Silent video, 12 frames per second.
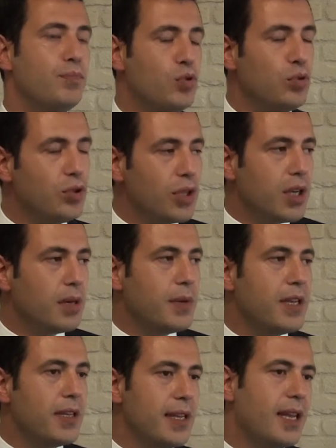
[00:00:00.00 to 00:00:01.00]
büyükşehir
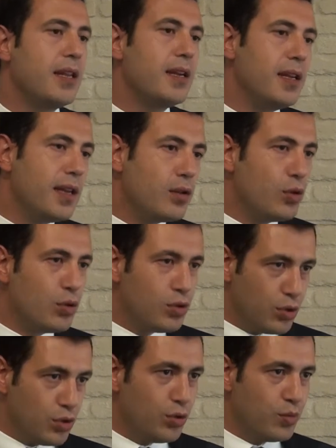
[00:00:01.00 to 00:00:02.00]
belediyeleriyle
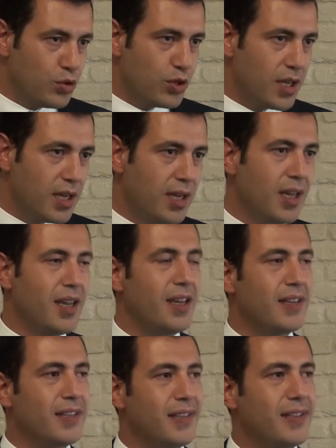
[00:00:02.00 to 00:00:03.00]
görüştüğümüzde
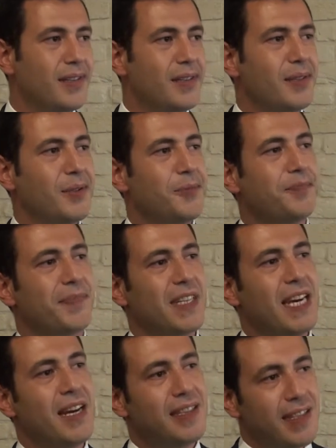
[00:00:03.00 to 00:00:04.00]
e,
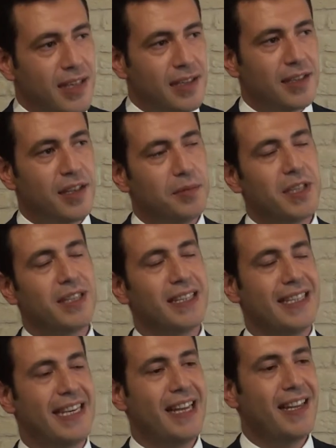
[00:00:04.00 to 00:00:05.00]
kendilerinin tabii
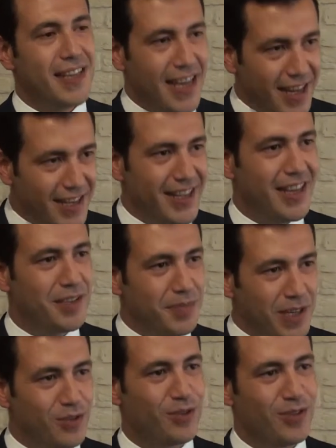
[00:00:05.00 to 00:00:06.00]
gelir elde
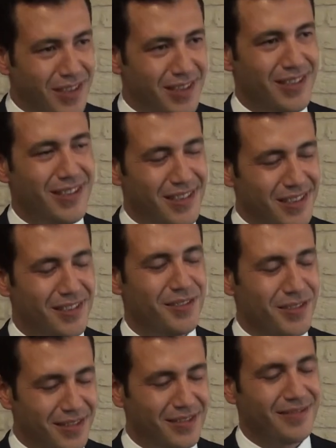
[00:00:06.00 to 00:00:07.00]
etmek e,
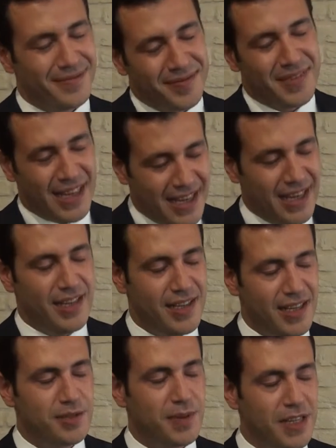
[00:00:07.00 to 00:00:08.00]

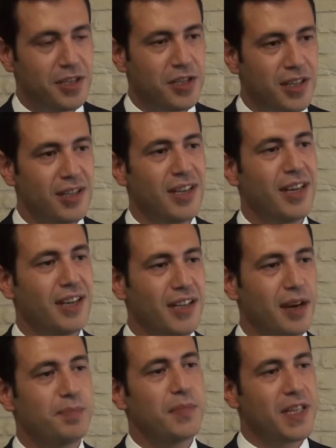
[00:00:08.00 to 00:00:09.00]
elde etmek için
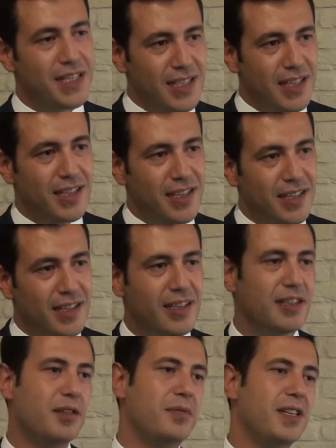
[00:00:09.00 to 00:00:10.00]
yapmak
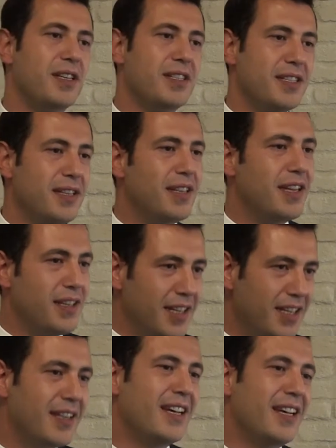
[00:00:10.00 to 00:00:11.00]
istedikleri tabii ki
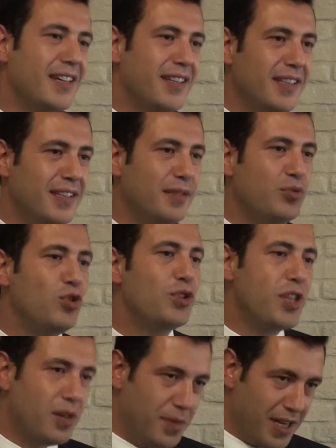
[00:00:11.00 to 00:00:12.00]
izinlerinin e,
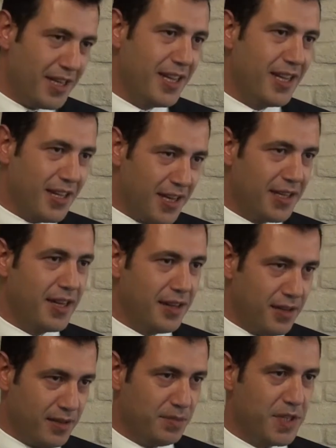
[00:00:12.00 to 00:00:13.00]
büyükşehir
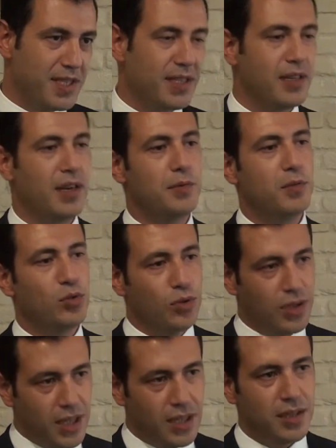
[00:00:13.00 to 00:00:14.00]
belediyelerinden alınması. Ama
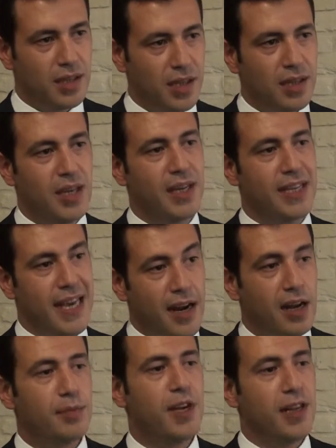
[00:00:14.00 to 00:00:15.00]
bunun yanında
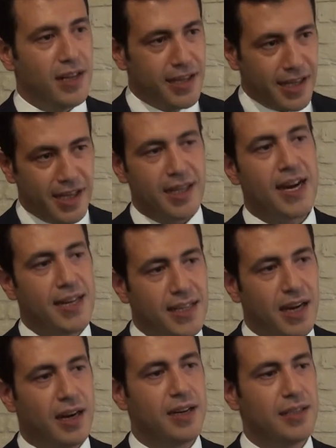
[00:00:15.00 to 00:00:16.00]
yerel belediyeler
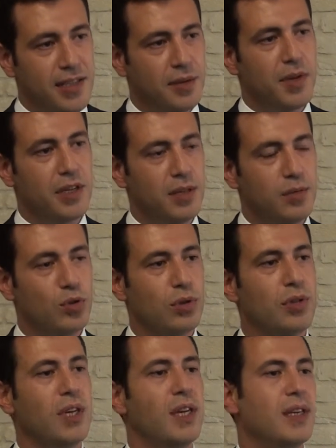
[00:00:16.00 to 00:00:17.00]
de aynı zamanda
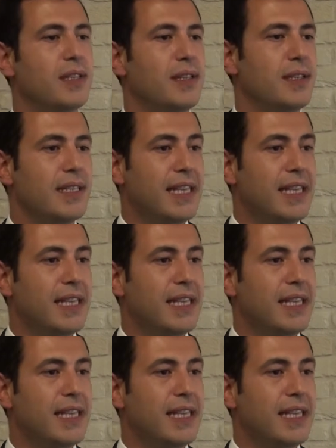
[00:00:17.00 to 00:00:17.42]
bu e,